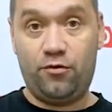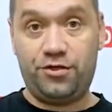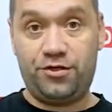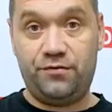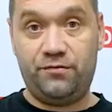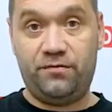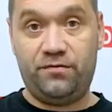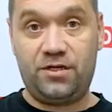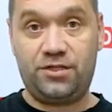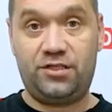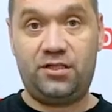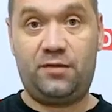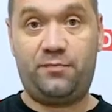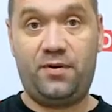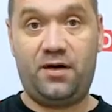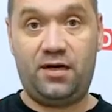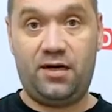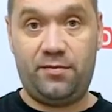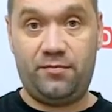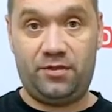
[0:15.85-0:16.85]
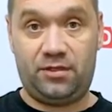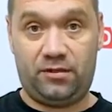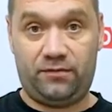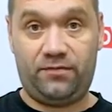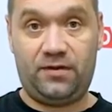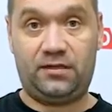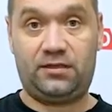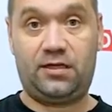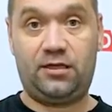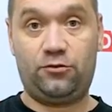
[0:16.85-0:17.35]
Очень важных
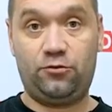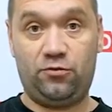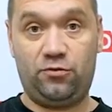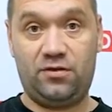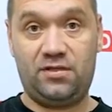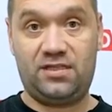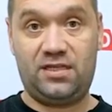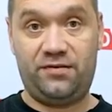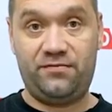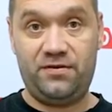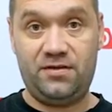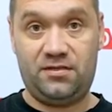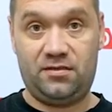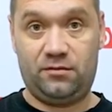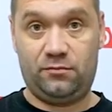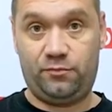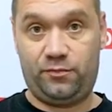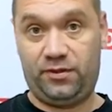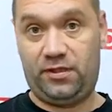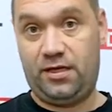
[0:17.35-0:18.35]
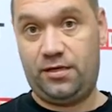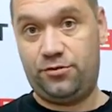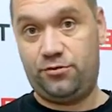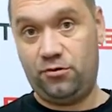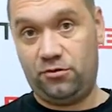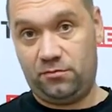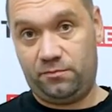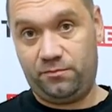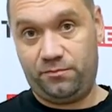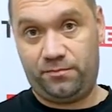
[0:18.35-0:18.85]
параметров, от которых зависит,
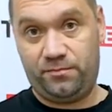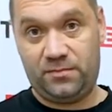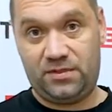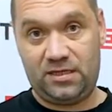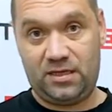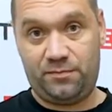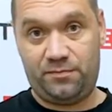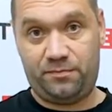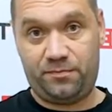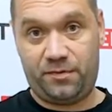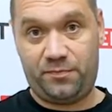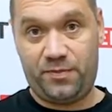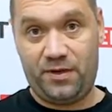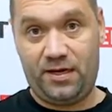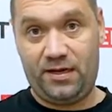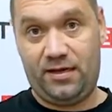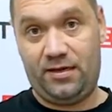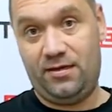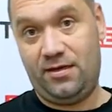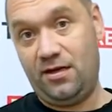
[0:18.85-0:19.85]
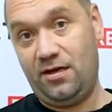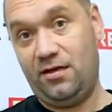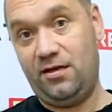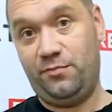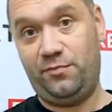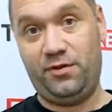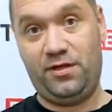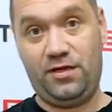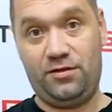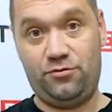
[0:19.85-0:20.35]
подойдет цепь к пиле или
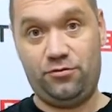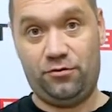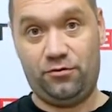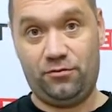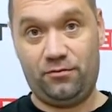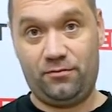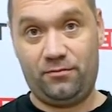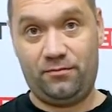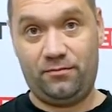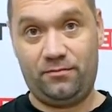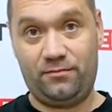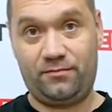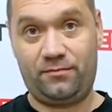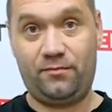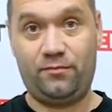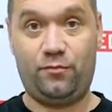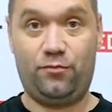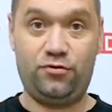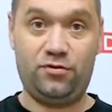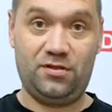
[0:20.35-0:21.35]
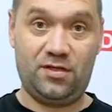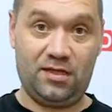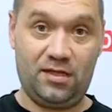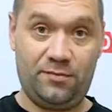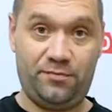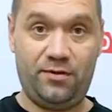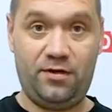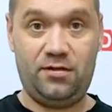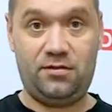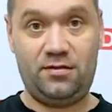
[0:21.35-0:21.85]
не подойдет будет
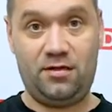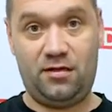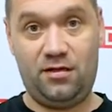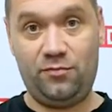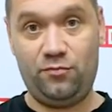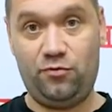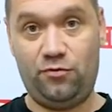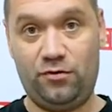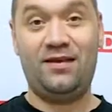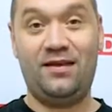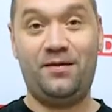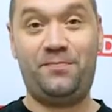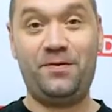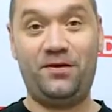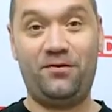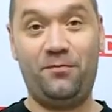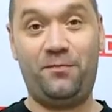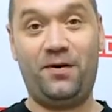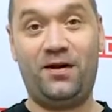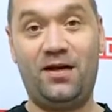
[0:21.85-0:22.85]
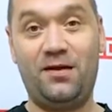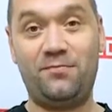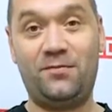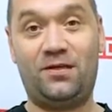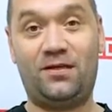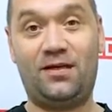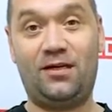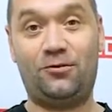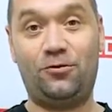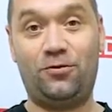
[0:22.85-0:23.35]
она пилить или не будет. И первый
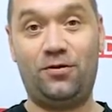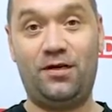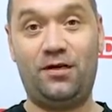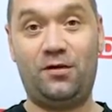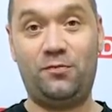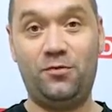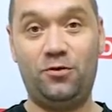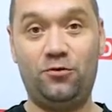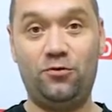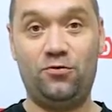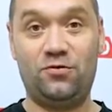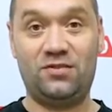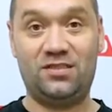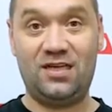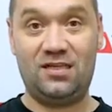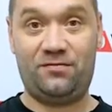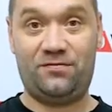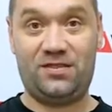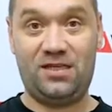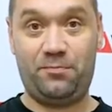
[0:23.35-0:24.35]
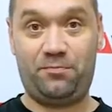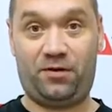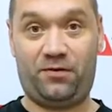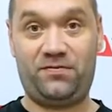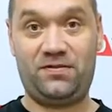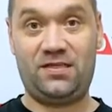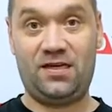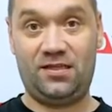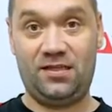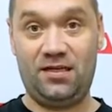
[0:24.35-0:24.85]
параметр, который рекомендуют знать все
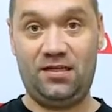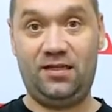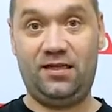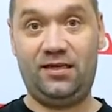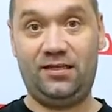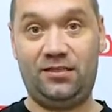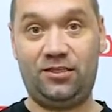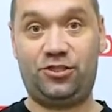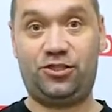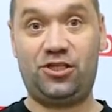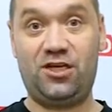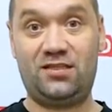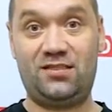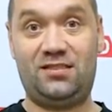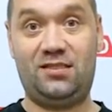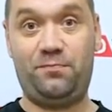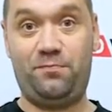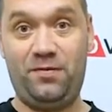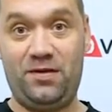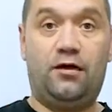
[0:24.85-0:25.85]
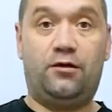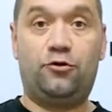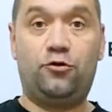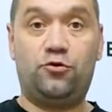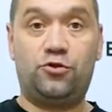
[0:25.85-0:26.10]
профессионалы, это шаг цепи.